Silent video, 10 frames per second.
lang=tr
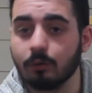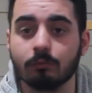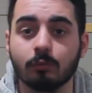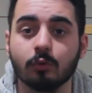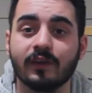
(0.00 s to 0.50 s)

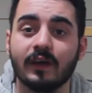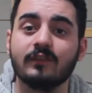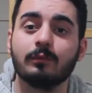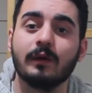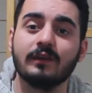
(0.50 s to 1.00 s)
Yani bu
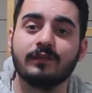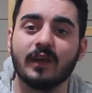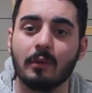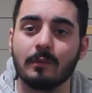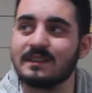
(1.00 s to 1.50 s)
telif melif
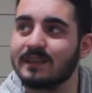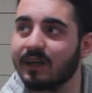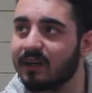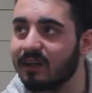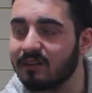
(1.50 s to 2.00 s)

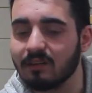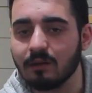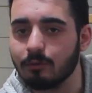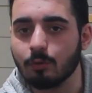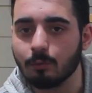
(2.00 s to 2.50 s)
yememizden
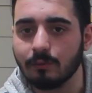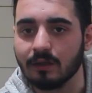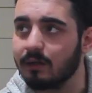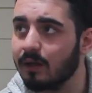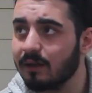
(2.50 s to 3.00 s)
kayıtlı bir durum değil